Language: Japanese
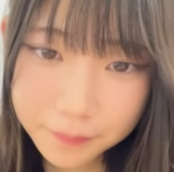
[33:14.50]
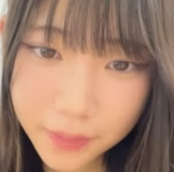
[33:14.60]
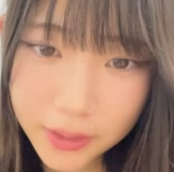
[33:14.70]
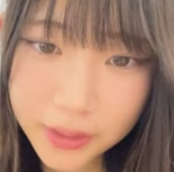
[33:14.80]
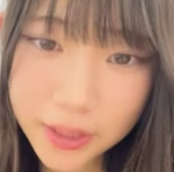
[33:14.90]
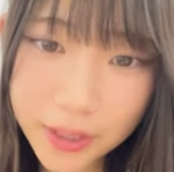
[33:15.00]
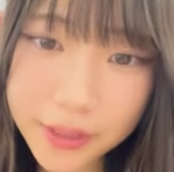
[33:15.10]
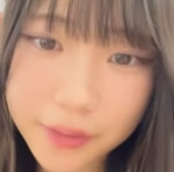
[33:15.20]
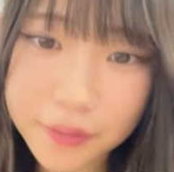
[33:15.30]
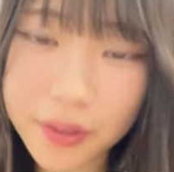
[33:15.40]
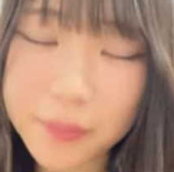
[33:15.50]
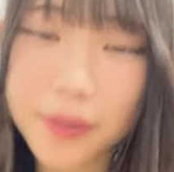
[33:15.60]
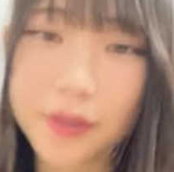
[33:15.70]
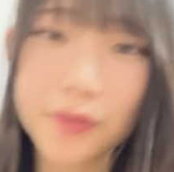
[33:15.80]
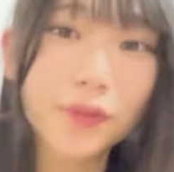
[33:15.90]
何で書いてるの
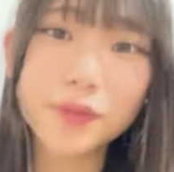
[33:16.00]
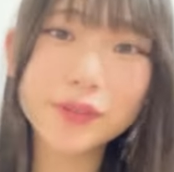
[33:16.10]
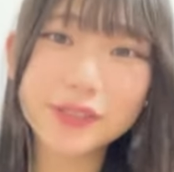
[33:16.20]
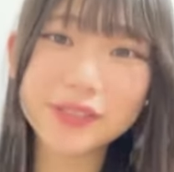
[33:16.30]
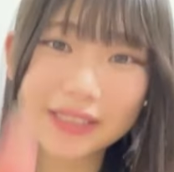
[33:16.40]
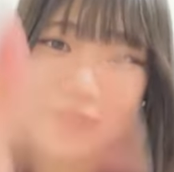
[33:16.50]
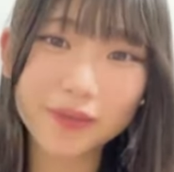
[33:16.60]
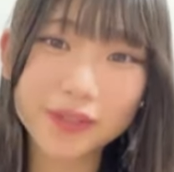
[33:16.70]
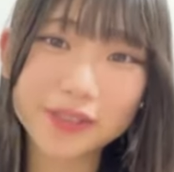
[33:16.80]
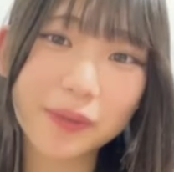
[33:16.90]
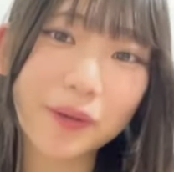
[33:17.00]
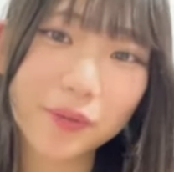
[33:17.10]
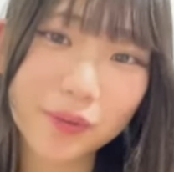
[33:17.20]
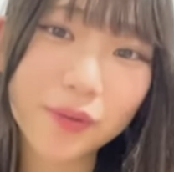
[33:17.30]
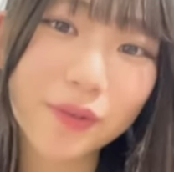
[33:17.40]
タブレットうん普通にこの
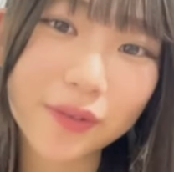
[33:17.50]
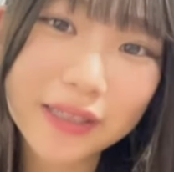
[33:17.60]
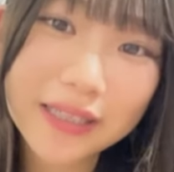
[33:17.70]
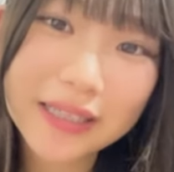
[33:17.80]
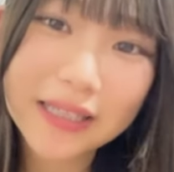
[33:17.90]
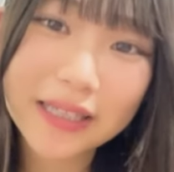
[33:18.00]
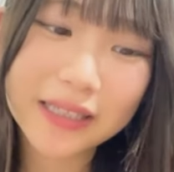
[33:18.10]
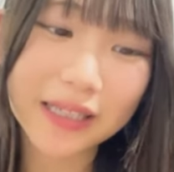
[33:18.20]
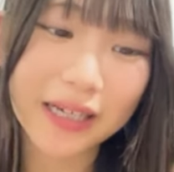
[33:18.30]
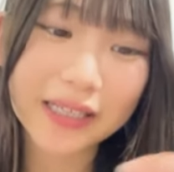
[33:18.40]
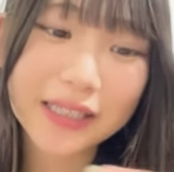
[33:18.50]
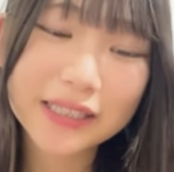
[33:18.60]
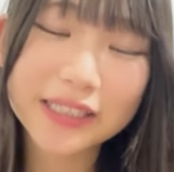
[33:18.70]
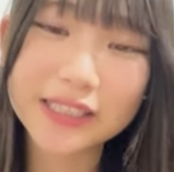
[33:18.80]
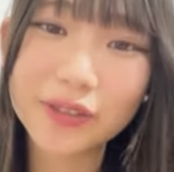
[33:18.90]
スマホのなんか
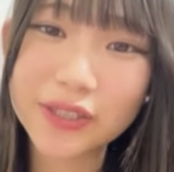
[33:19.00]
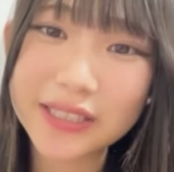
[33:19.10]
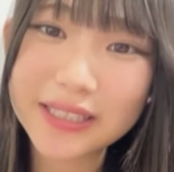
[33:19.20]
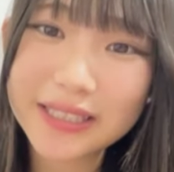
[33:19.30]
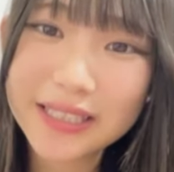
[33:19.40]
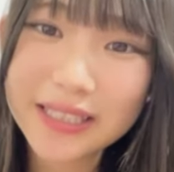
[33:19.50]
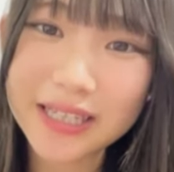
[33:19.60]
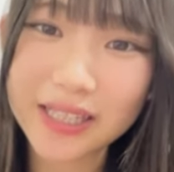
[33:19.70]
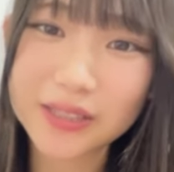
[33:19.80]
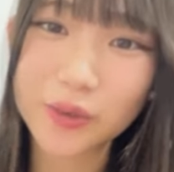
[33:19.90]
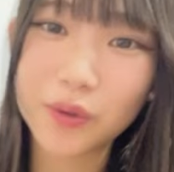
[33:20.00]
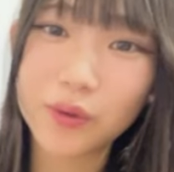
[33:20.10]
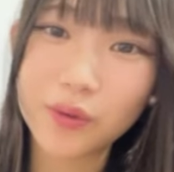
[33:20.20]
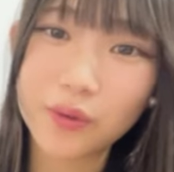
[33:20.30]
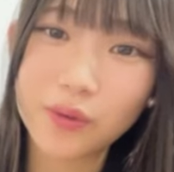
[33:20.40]
白い画像
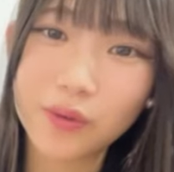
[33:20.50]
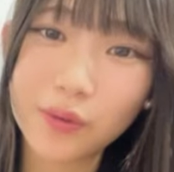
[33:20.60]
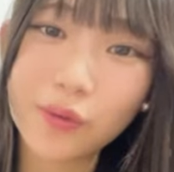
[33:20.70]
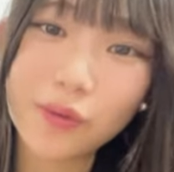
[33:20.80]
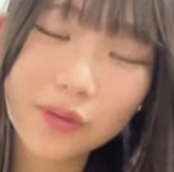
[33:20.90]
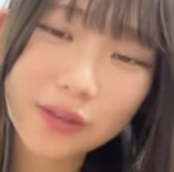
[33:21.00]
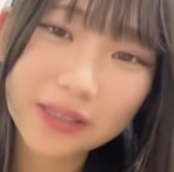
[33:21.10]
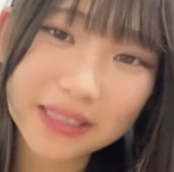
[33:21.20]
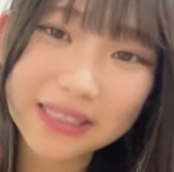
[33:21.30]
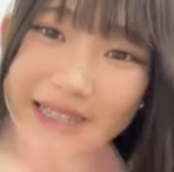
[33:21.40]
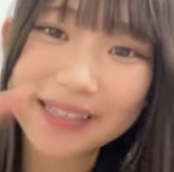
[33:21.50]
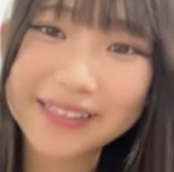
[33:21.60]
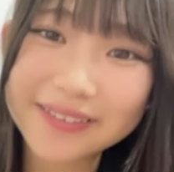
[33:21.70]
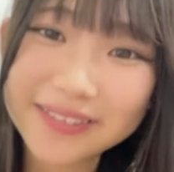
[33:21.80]
をに書いてる